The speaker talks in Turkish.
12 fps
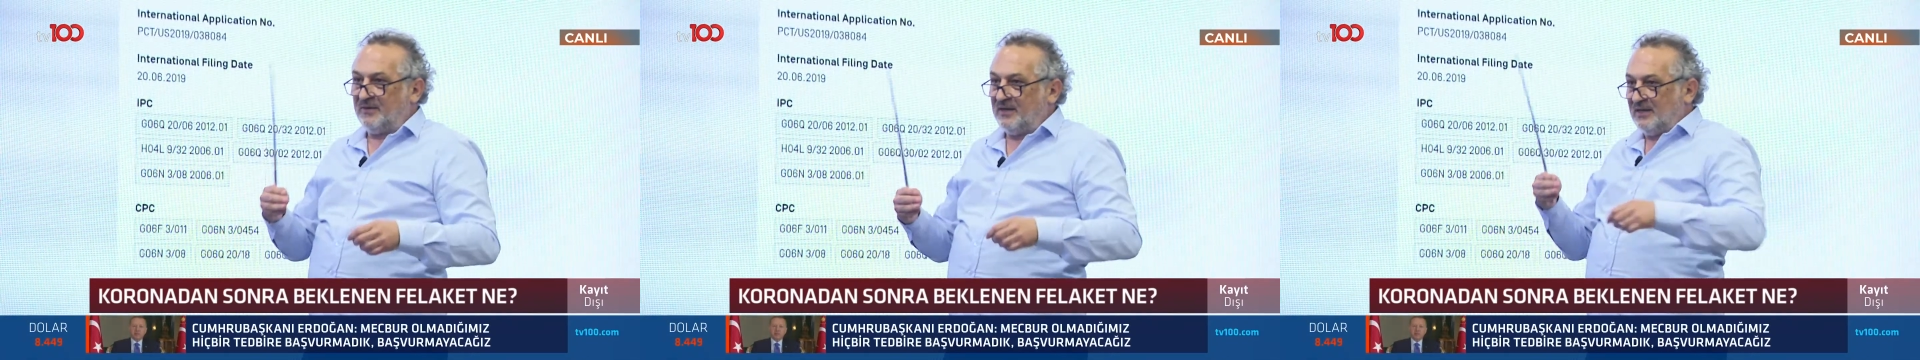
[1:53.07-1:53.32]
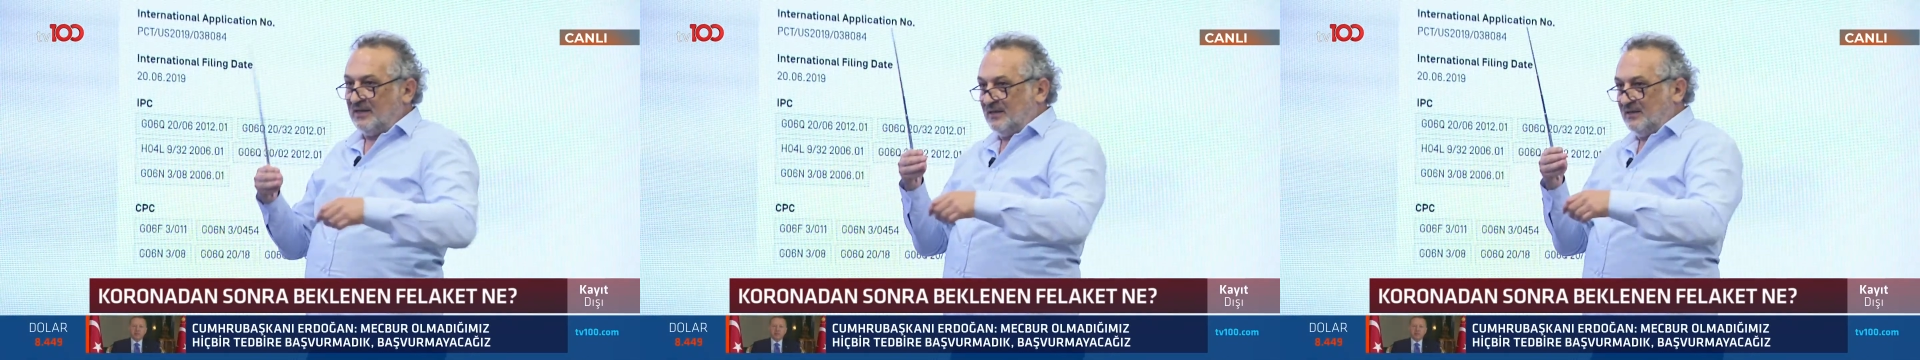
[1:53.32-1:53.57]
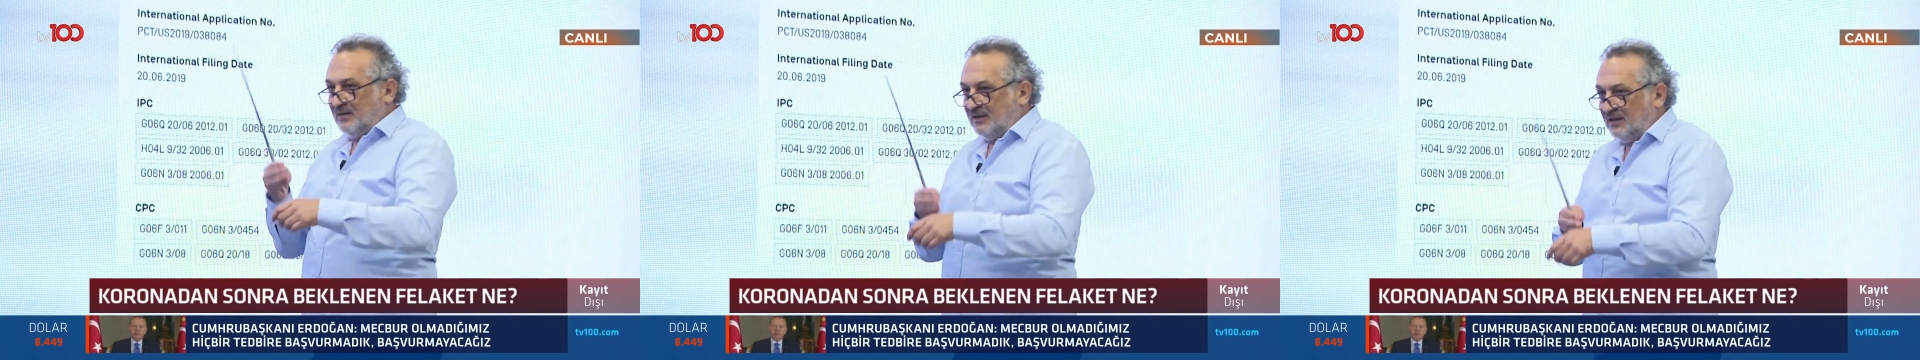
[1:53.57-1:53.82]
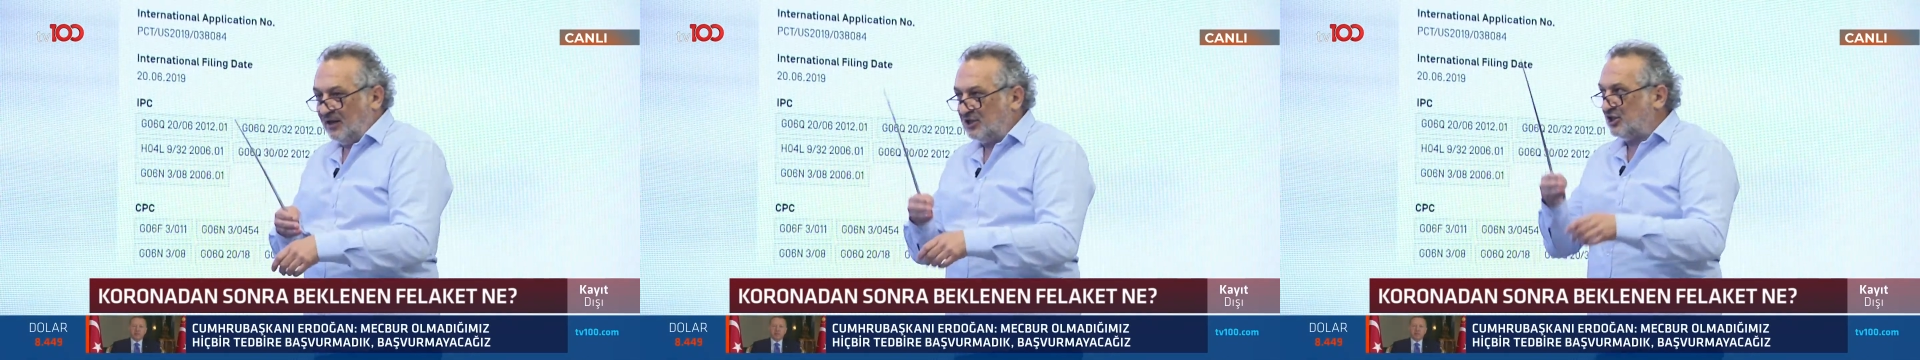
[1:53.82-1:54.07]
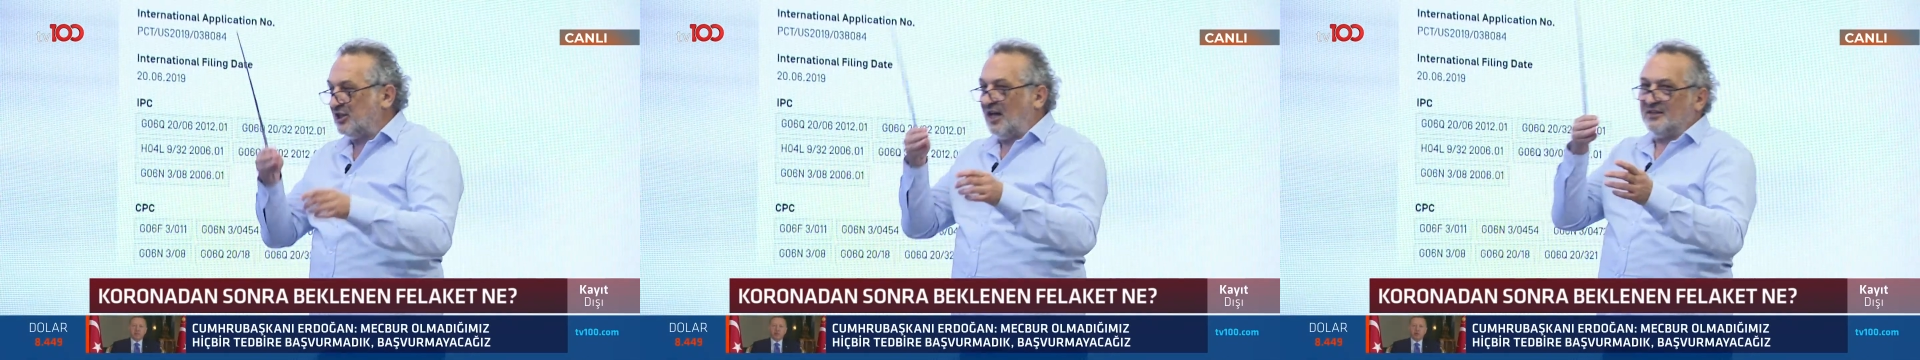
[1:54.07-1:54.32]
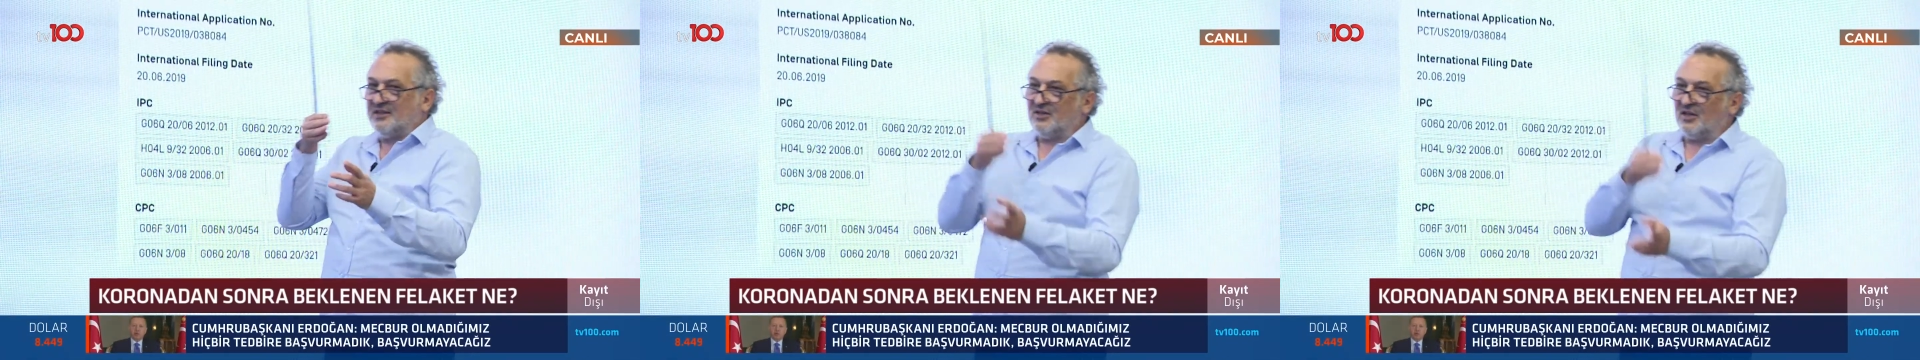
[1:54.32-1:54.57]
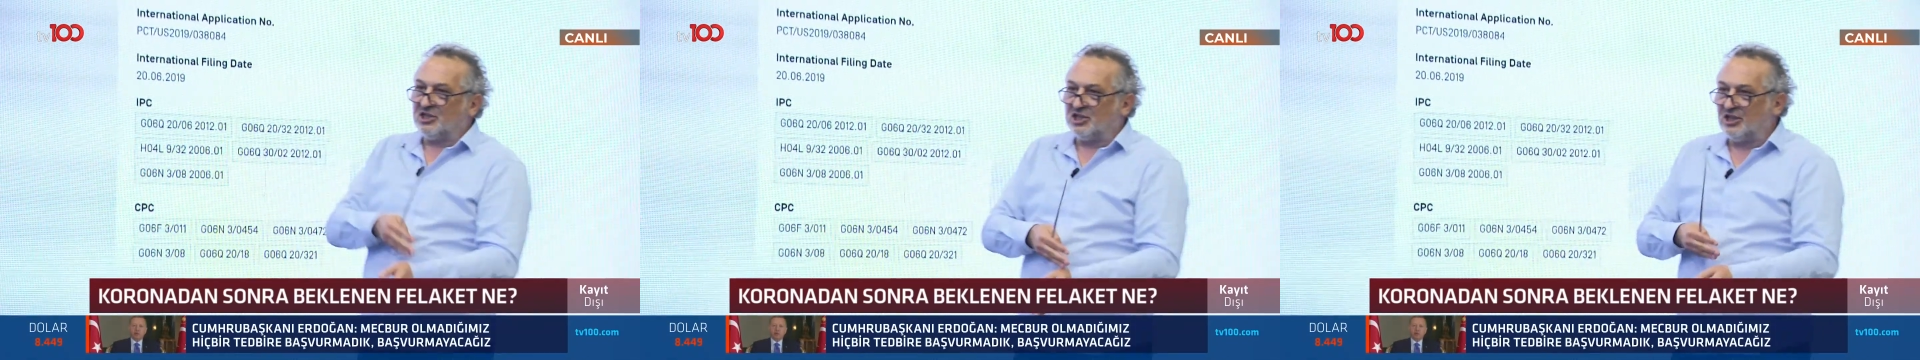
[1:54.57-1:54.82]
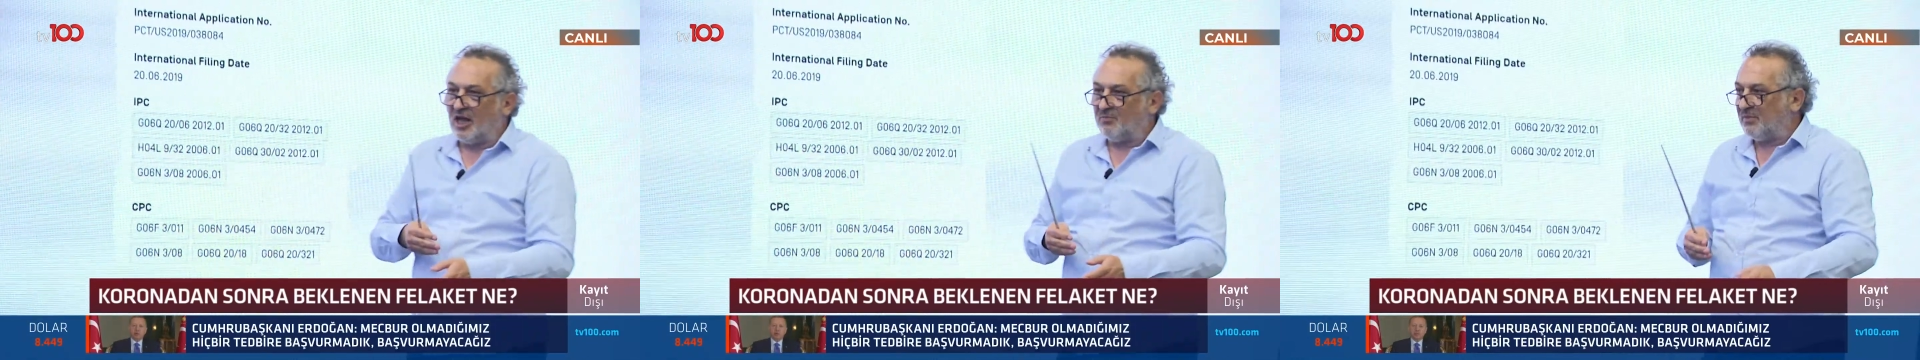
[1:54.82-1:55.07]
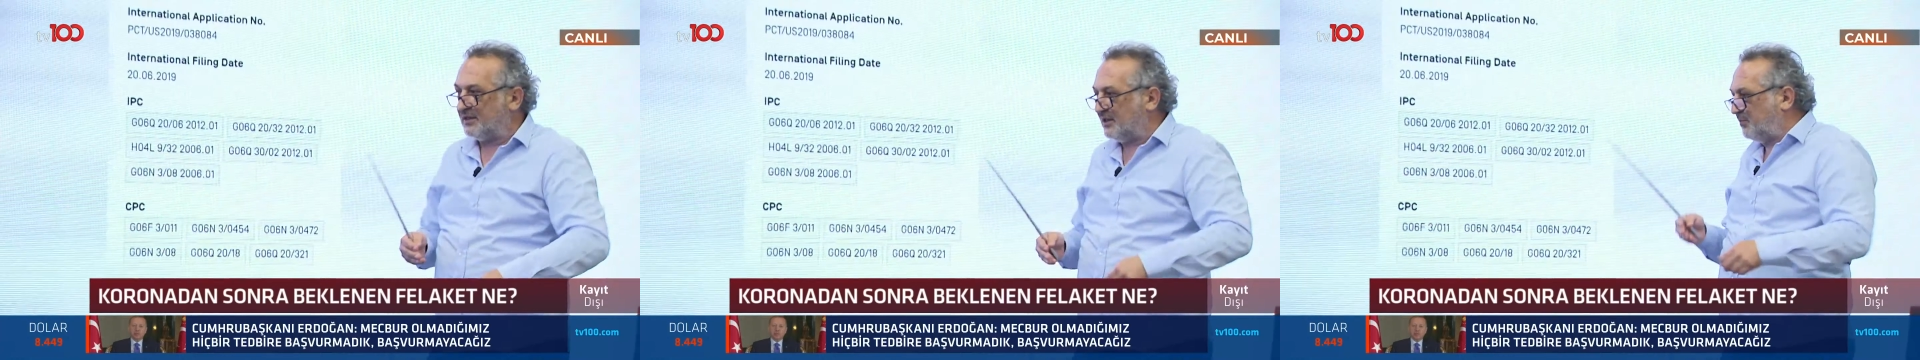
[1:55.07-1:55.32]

Veya bugünkü telefonlarda Aşılandın, aşılanmadın,